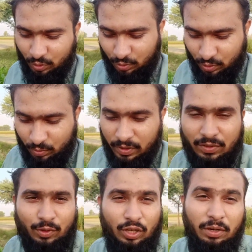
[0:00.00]
तो
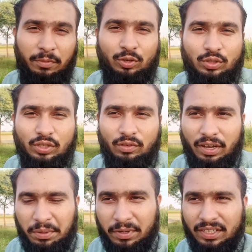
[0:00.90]
बस वो घर में कुछ
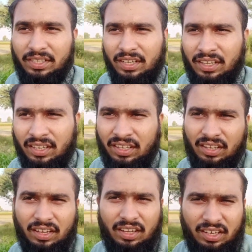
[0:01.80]
दवाई पड़ी थी
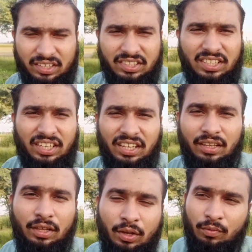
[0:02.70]
एलर्जी की
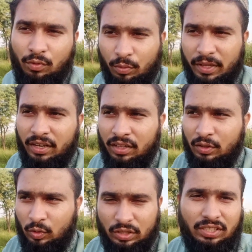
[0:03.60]
वो मैंने
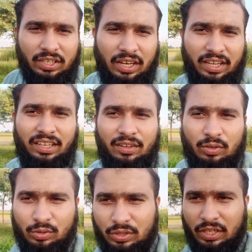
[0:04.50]
थोड़ी सी खाई
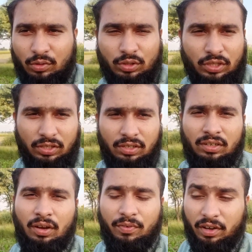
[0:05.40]
और उससे कुछ
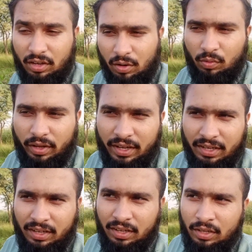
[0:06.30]
अफाका हुआ है
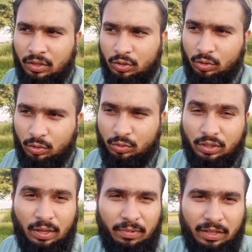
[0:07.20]
तो
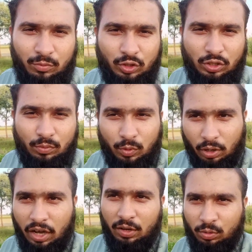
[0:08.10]
उसके बाद मुझे जो
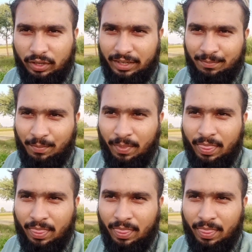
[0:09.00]
बुखार हुआ है